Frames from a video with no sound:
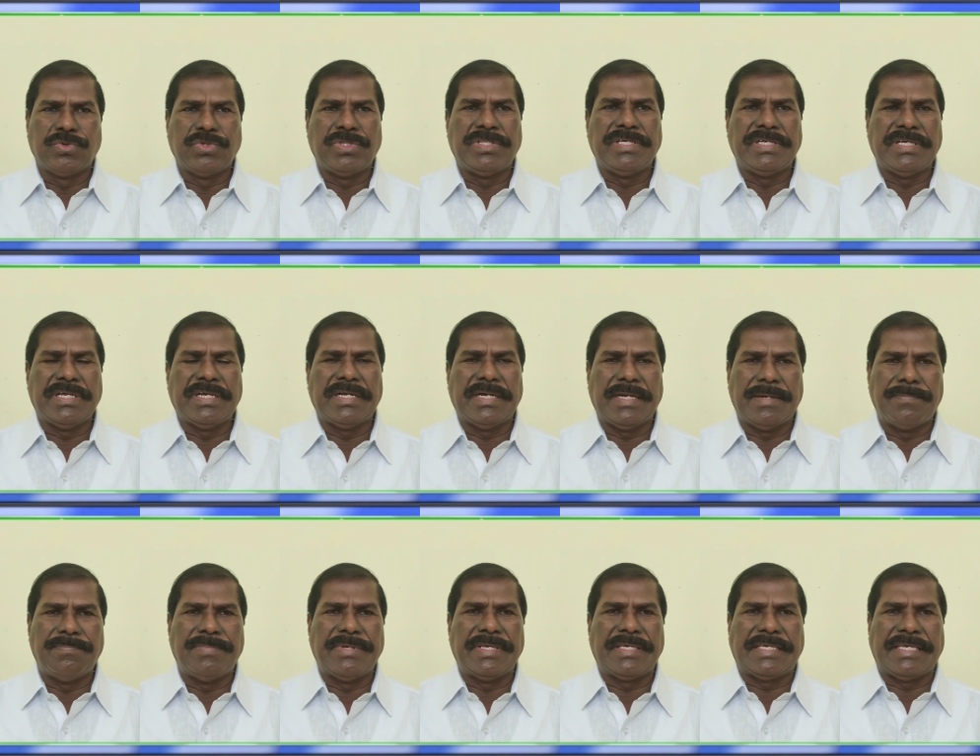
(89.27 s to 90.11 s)
புதிய
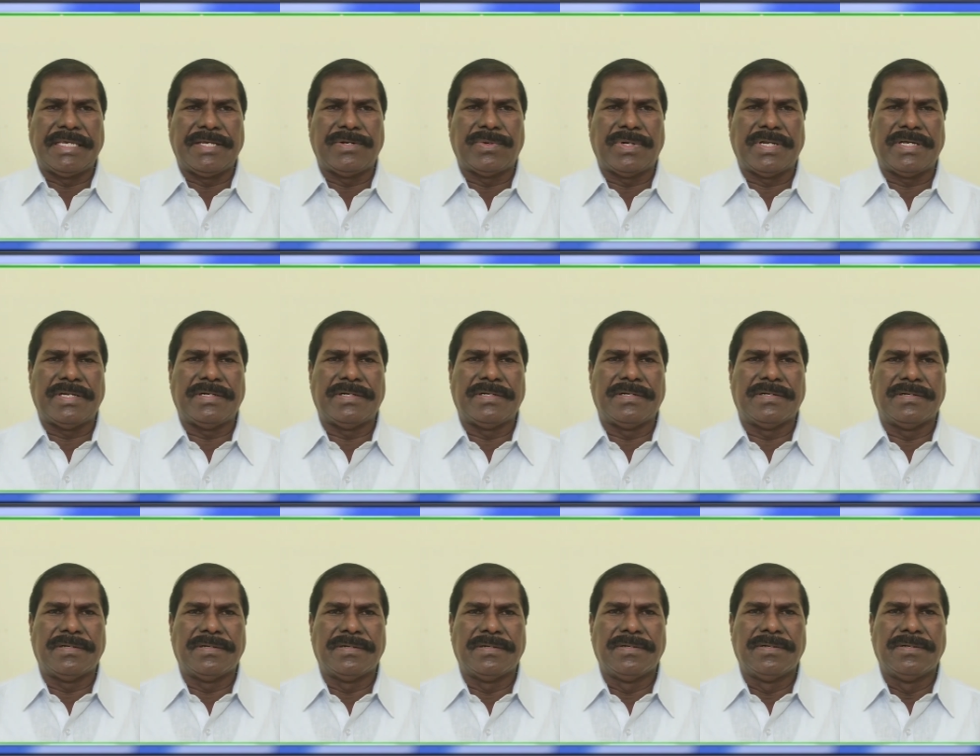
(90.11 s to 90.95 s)
நம்பிக்கையுடன்
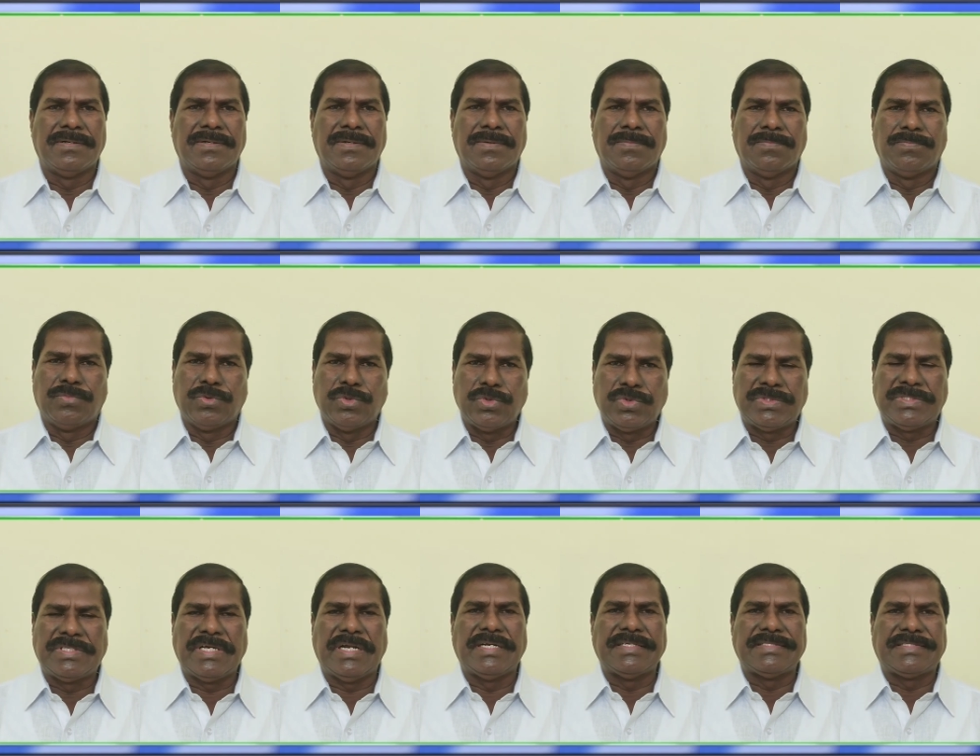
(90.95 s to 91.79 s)

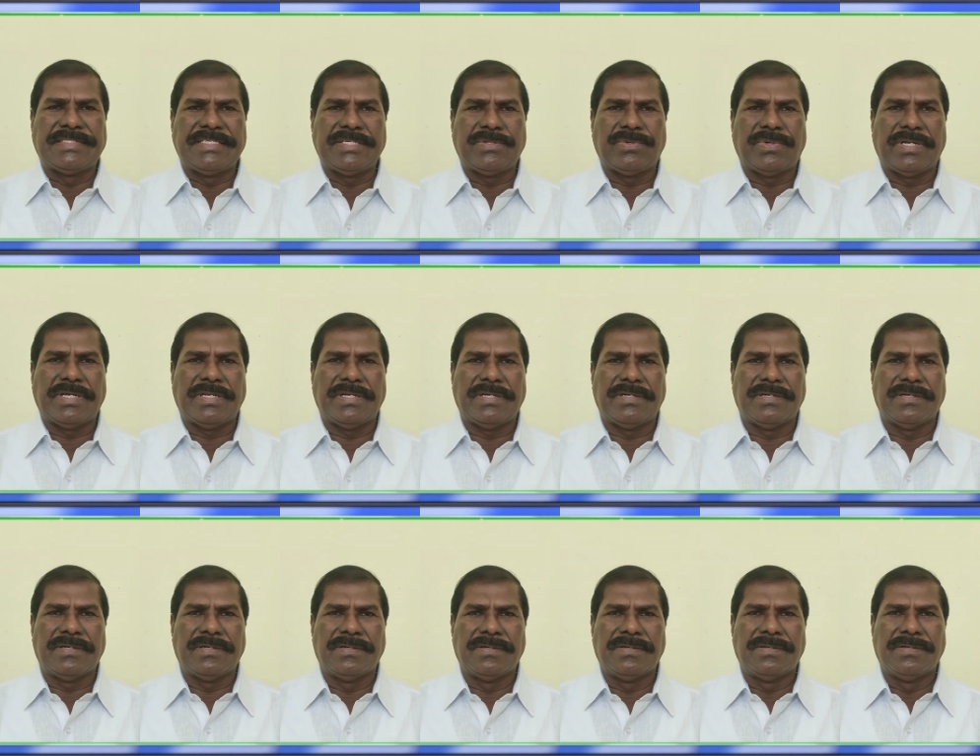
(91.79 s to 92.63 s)
புத்தெழுச்சியுடன்
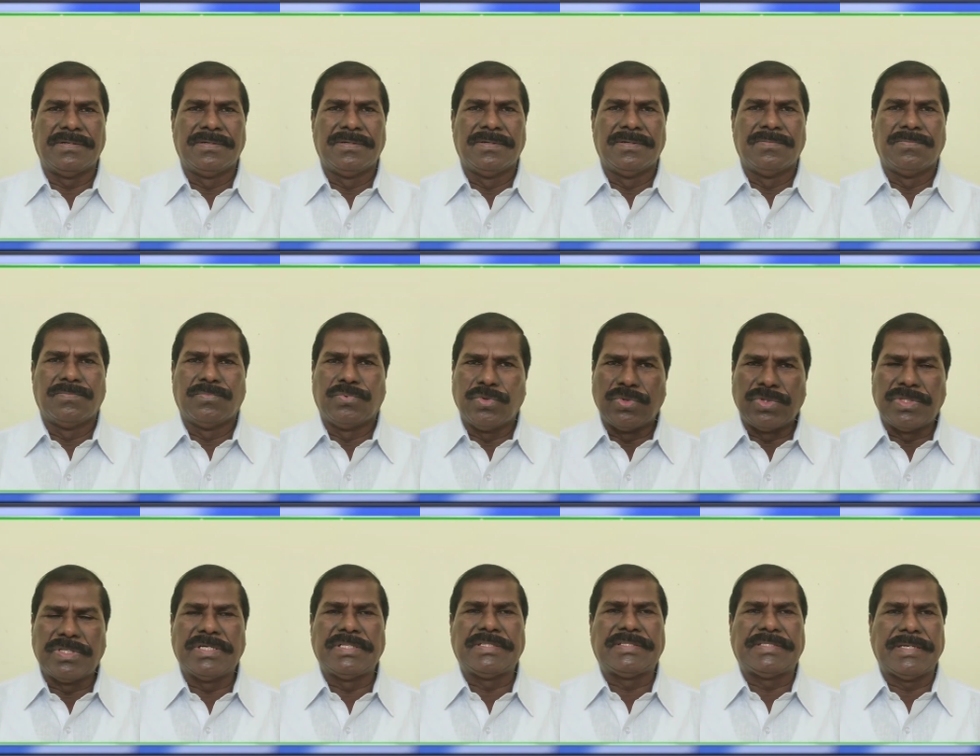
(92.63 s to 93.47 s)

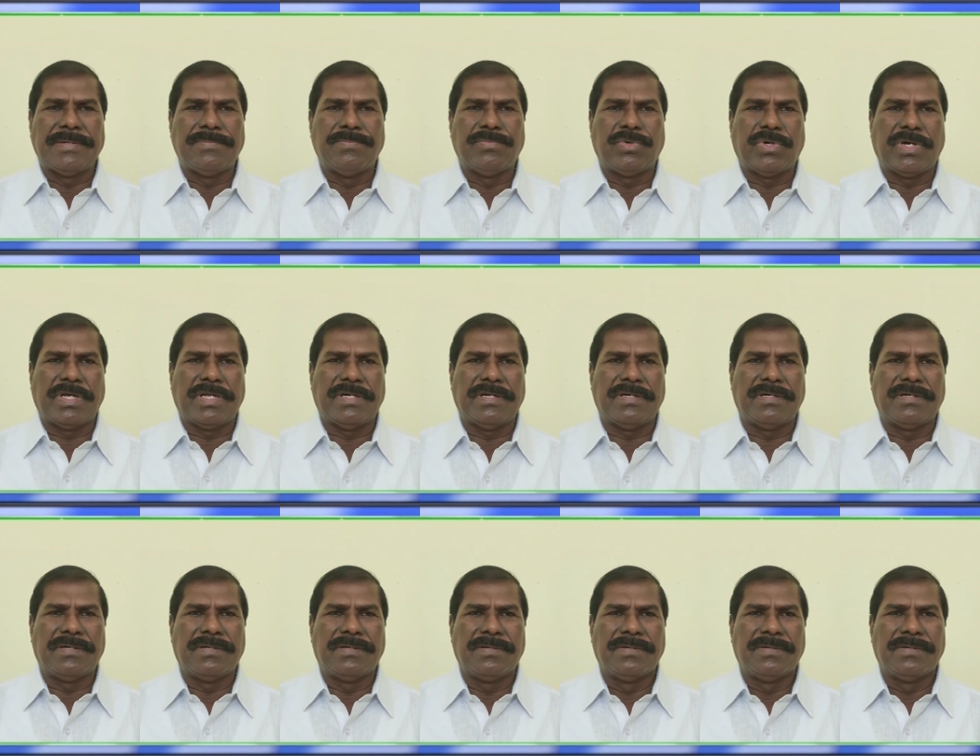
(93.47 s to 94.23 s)
புது தெம்புடன்